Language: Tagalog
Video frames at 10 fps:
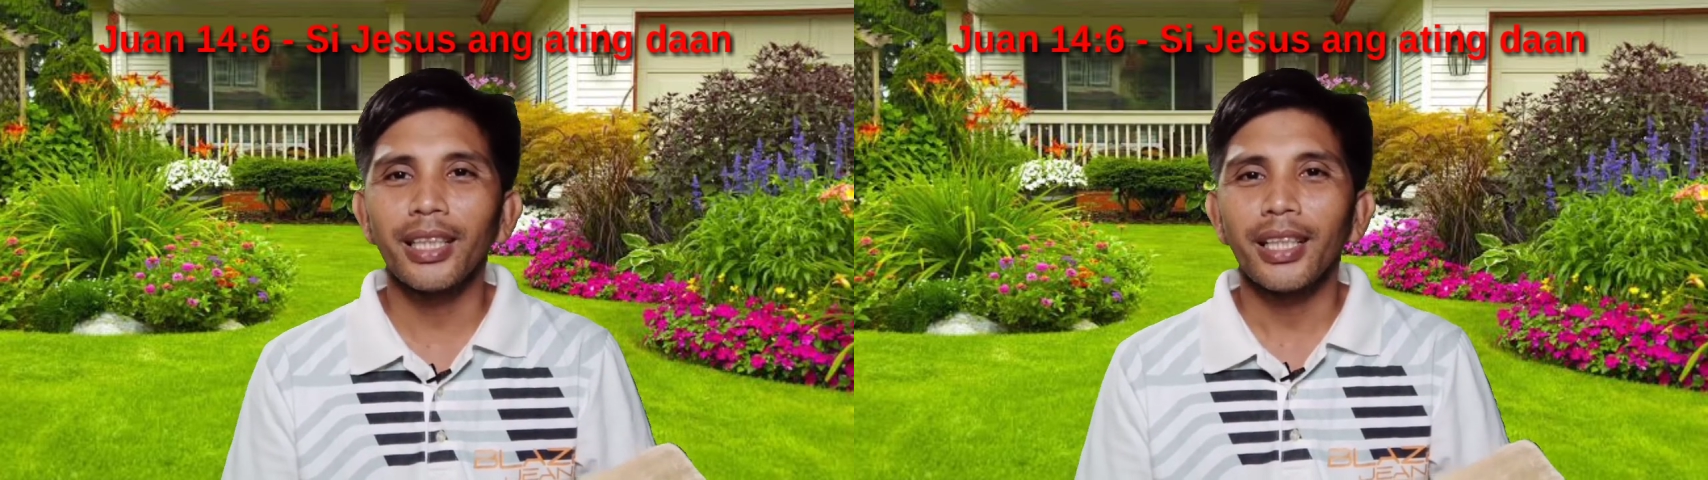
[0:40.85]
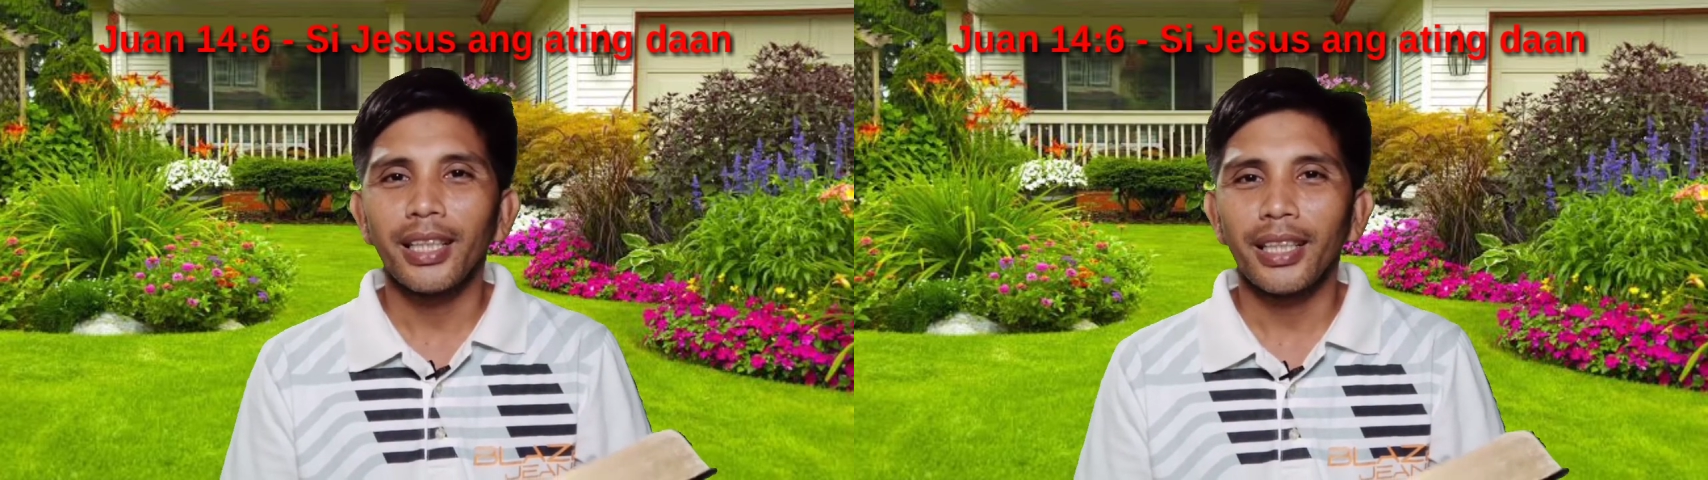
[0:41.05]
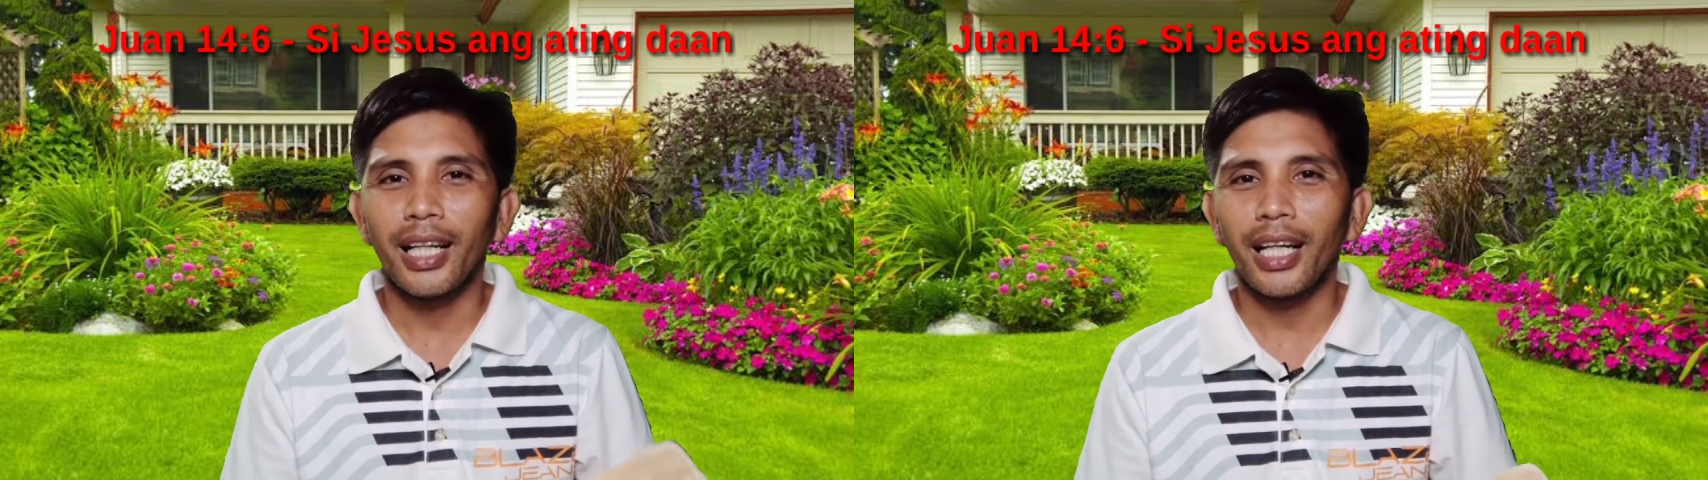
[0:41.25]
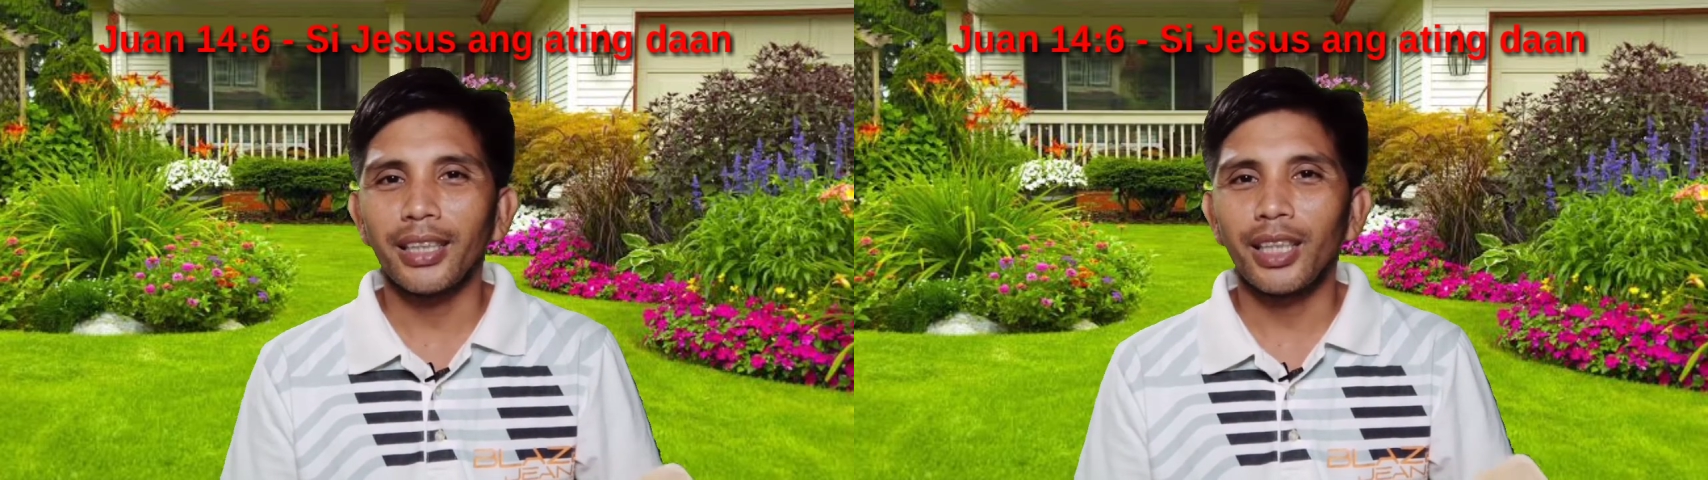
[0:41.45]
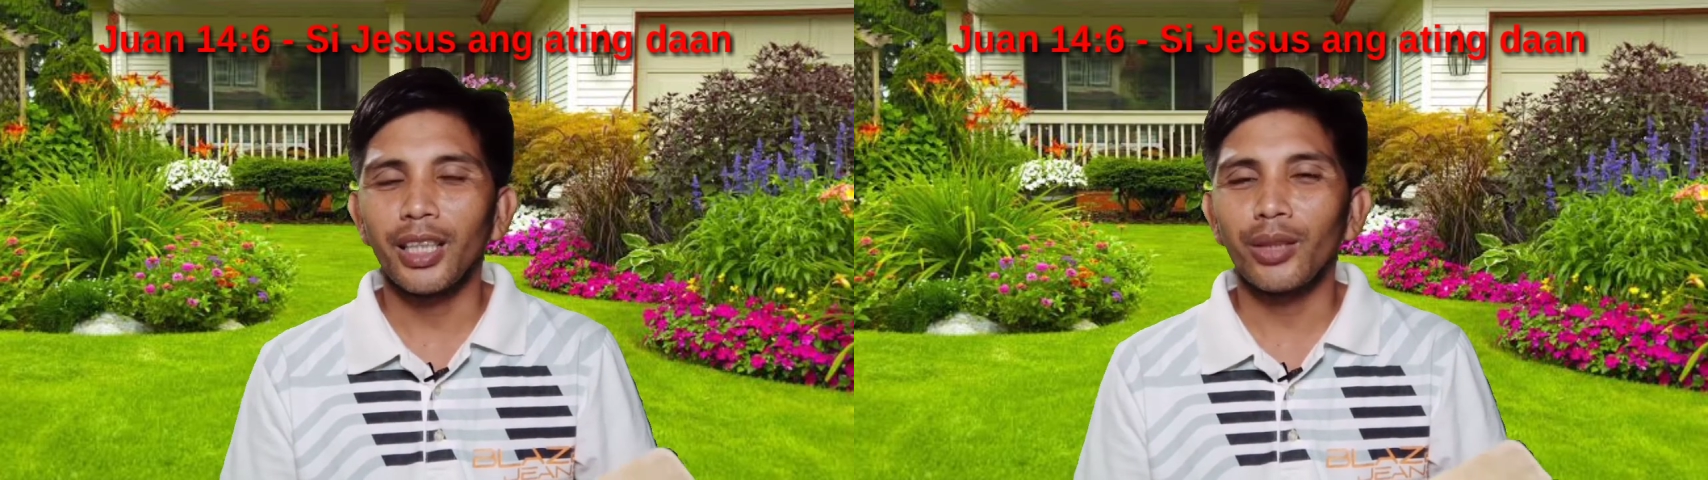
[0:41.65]
ng
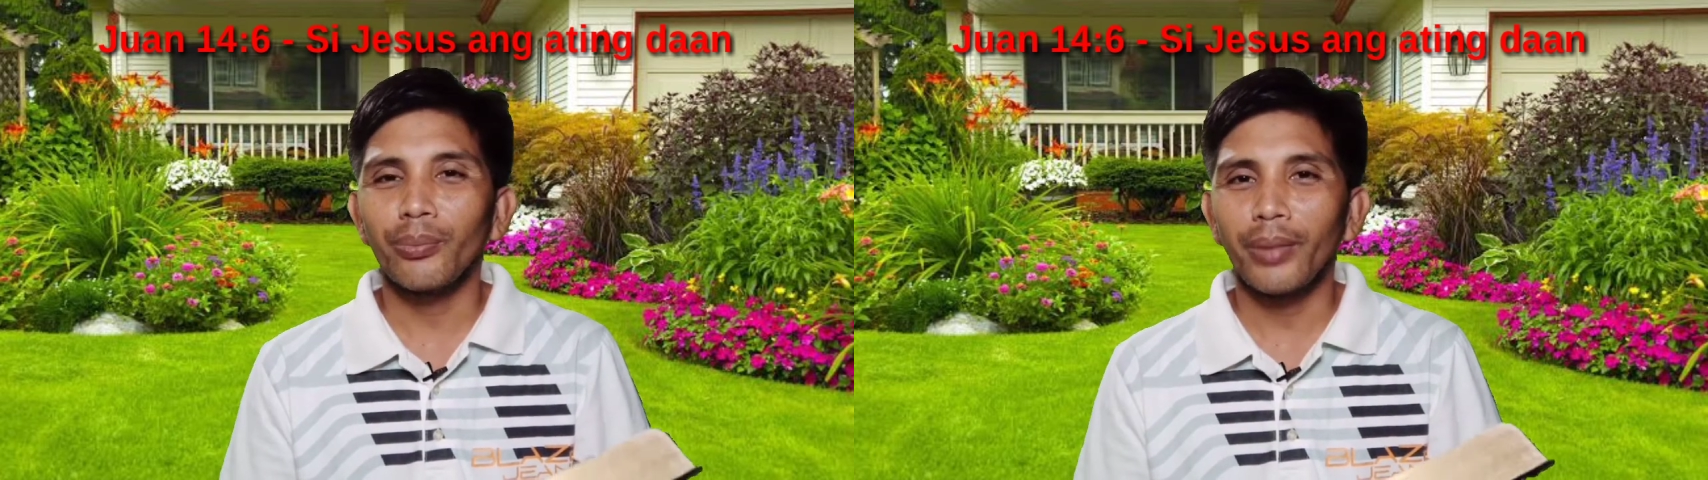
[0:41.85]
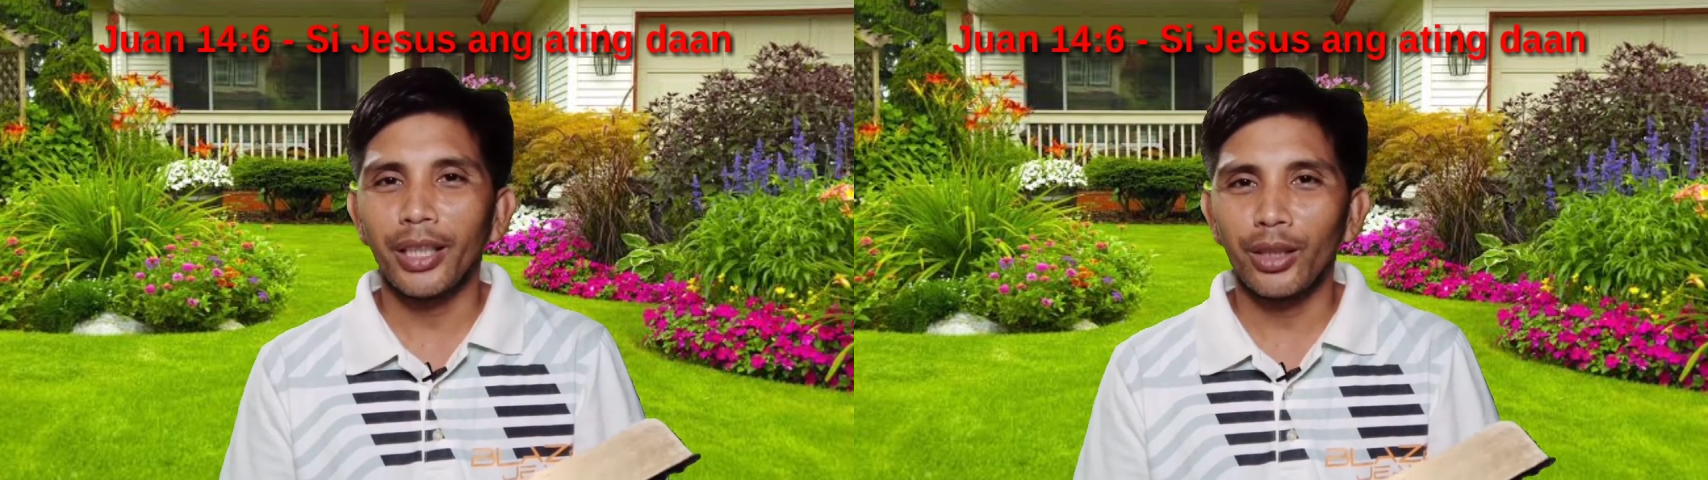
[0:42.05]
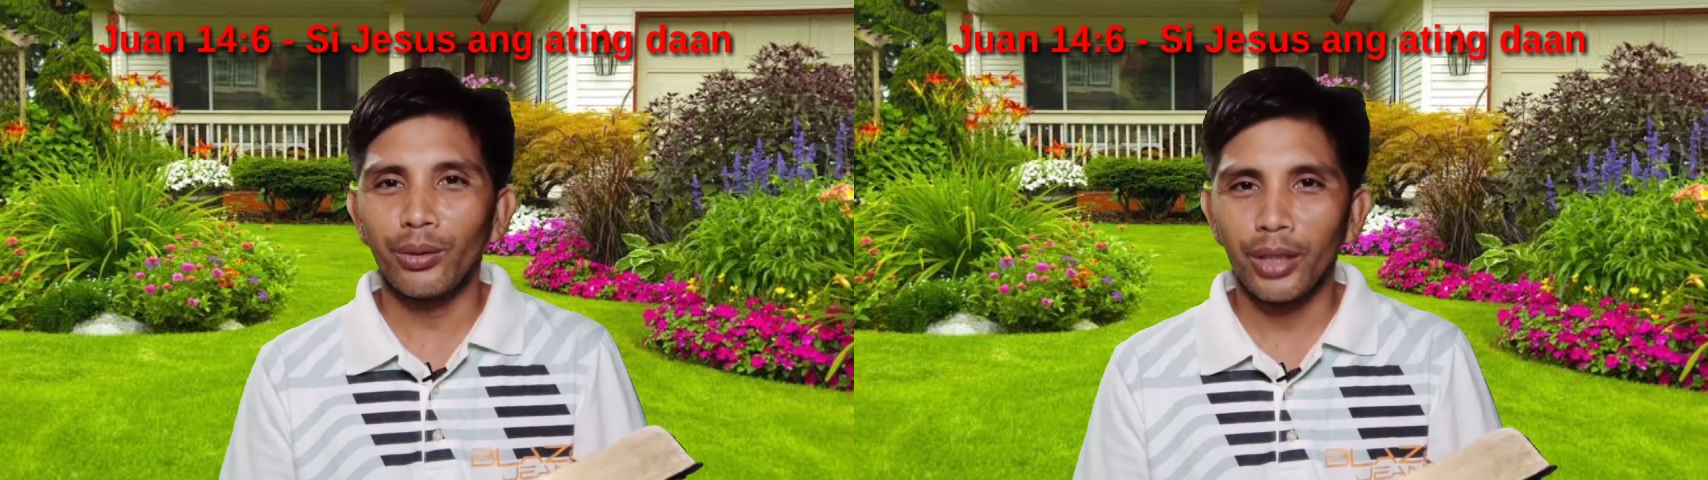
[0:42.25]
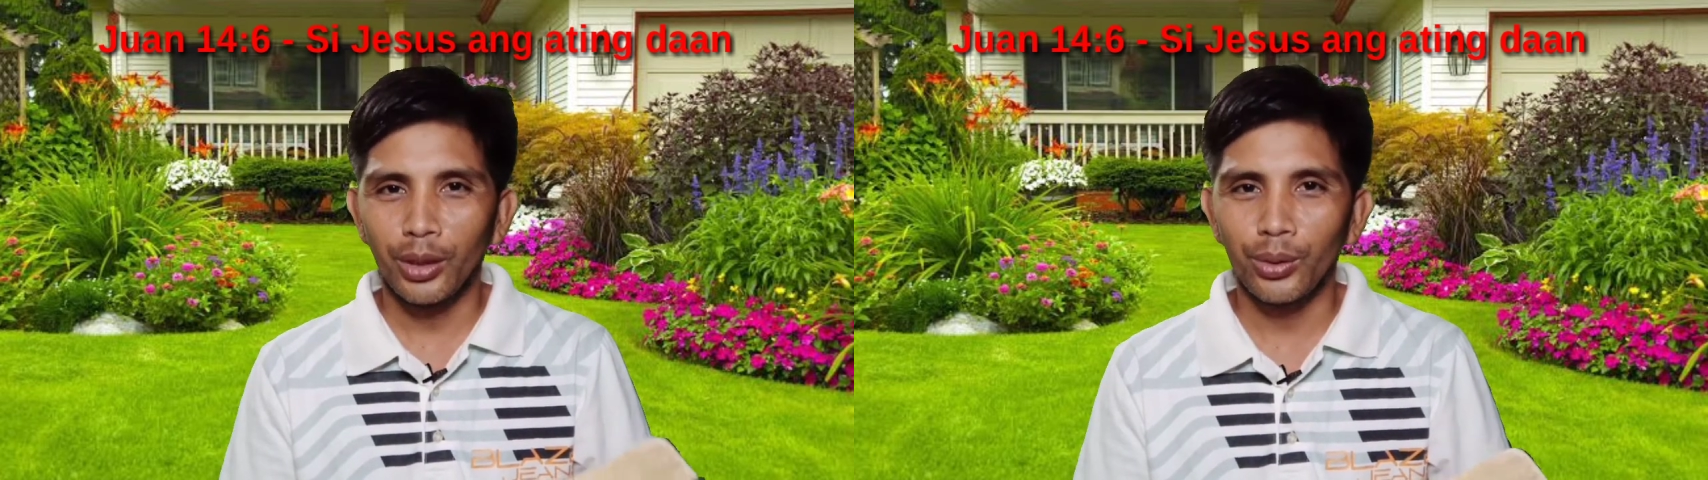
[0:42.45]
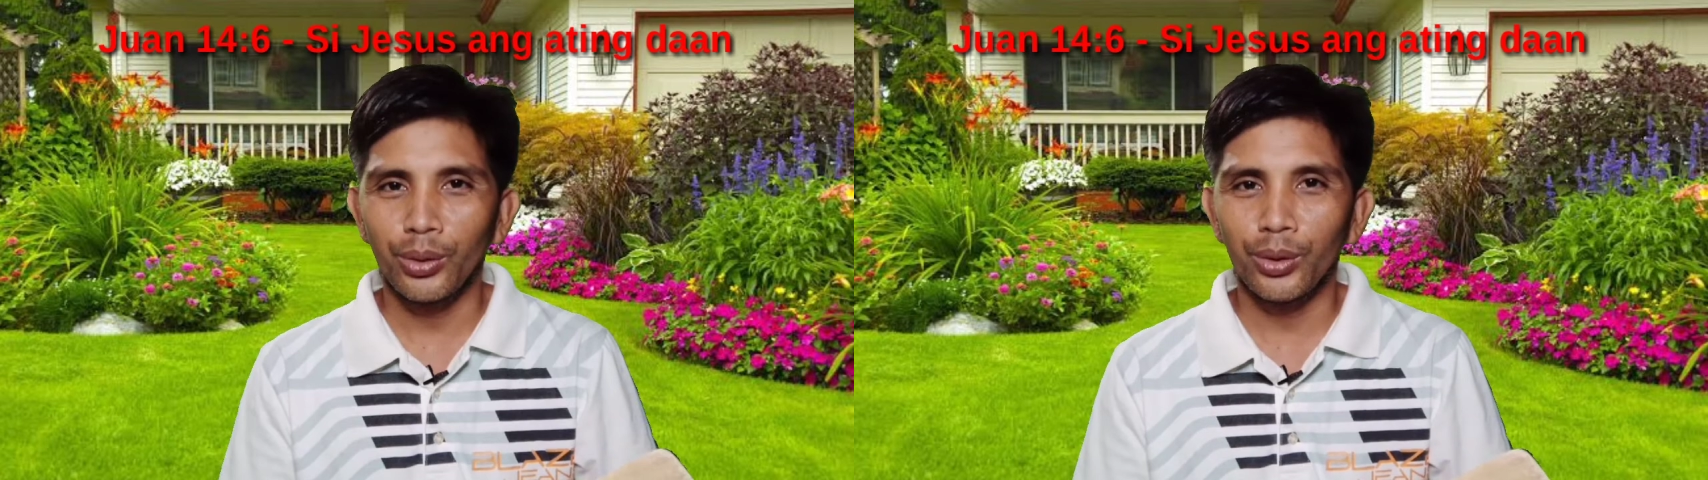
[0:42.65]
ating Panginoong
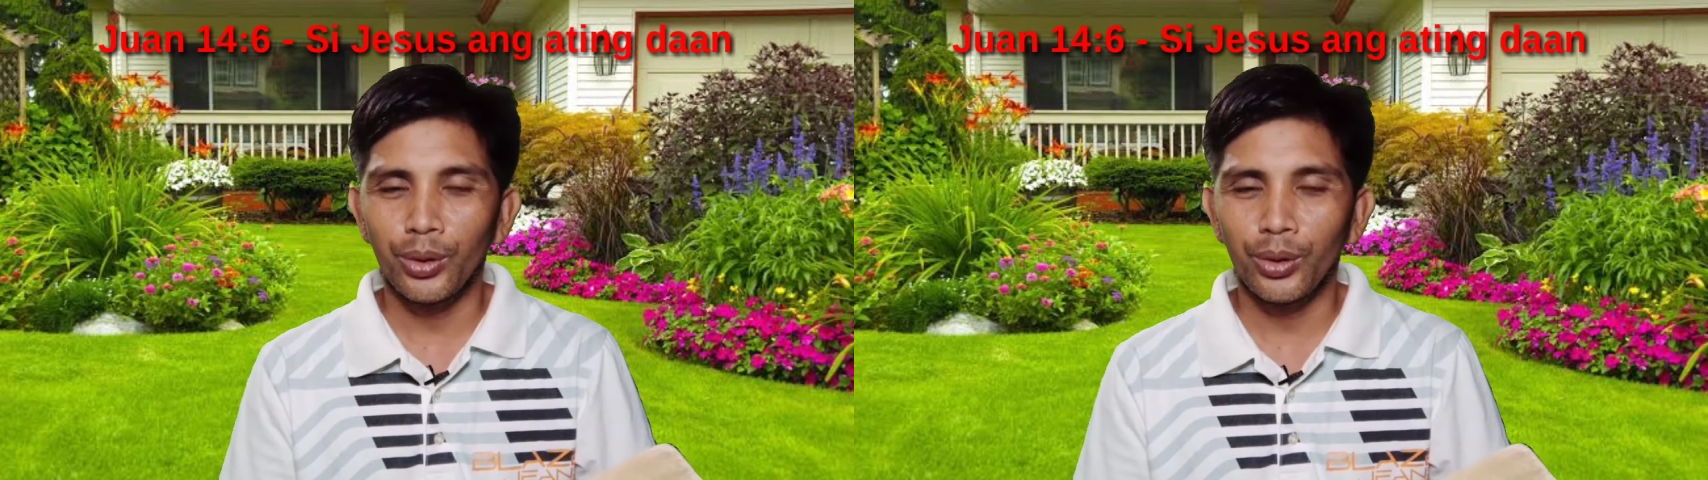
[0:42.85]
Hesus.